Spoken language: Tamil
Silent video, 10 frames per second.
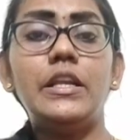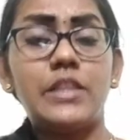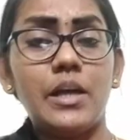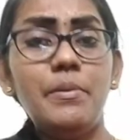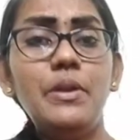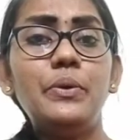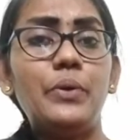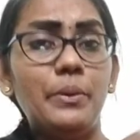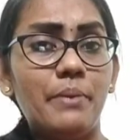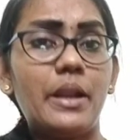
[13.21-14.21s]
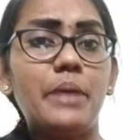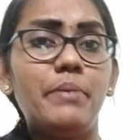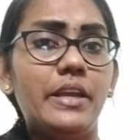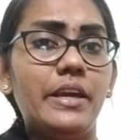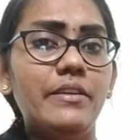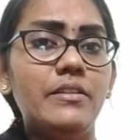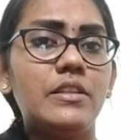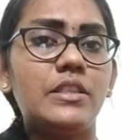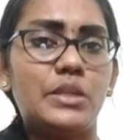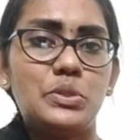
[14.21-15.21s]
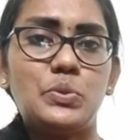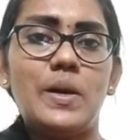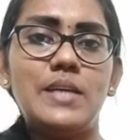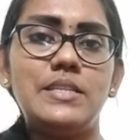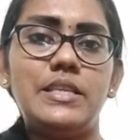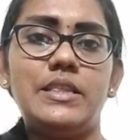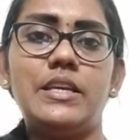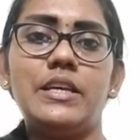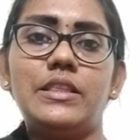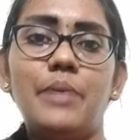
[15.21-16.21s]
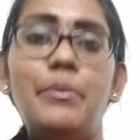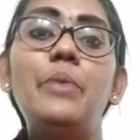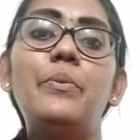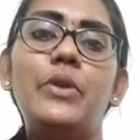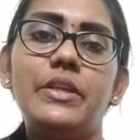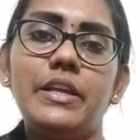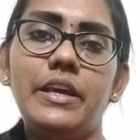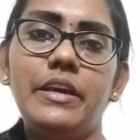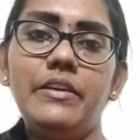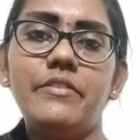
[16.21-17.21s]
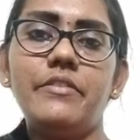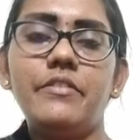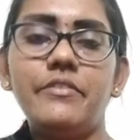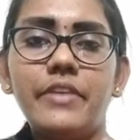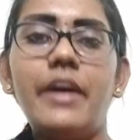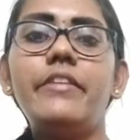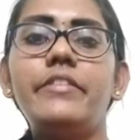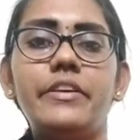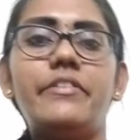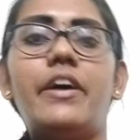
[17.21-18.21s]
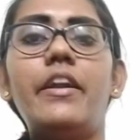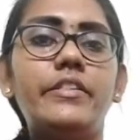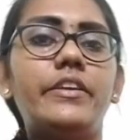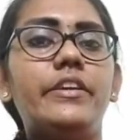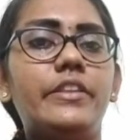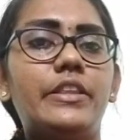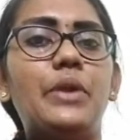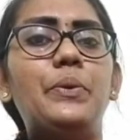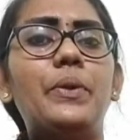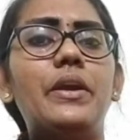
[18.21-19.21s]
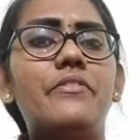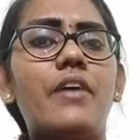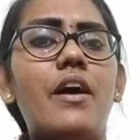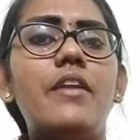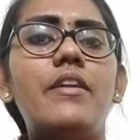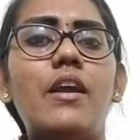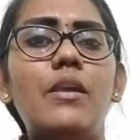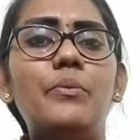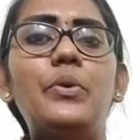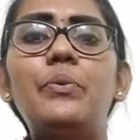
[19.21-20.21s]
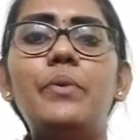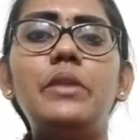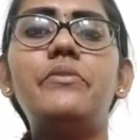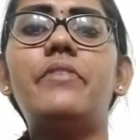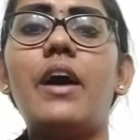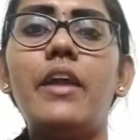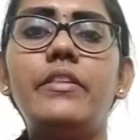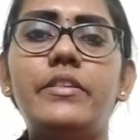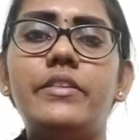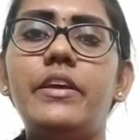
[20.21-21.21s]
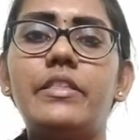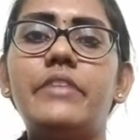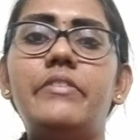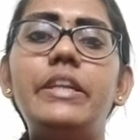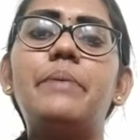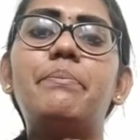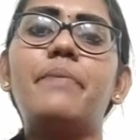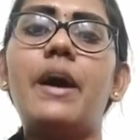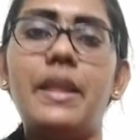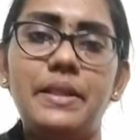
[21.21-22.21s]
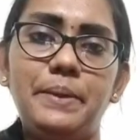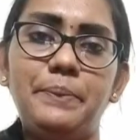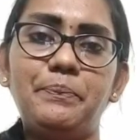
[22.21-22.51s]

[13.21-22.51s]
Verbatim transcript: தமிழ்குடி மரபினை தன் சுவாசித்த தமிழ் மொழிதனை வாழ்த்தி வாழ்த்தி தன்னுடைய வாழ்நாள் முழுவதும் வாழ்ந்து தீர்த்தவன் நம் பாரதி